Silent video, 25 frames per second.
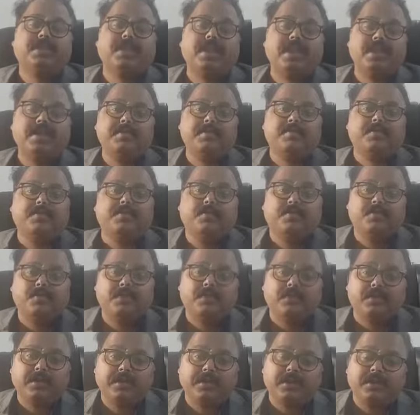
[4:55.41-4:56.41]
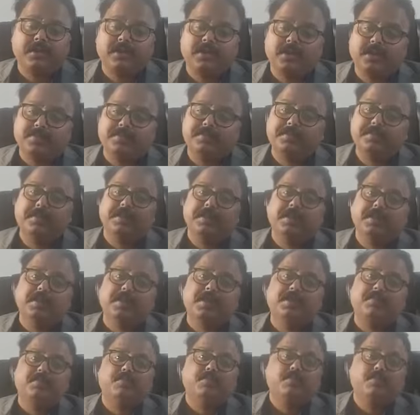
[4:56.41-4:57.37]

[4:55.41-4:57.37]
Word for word: क्राइम और पॉलिटिकल अपडेट का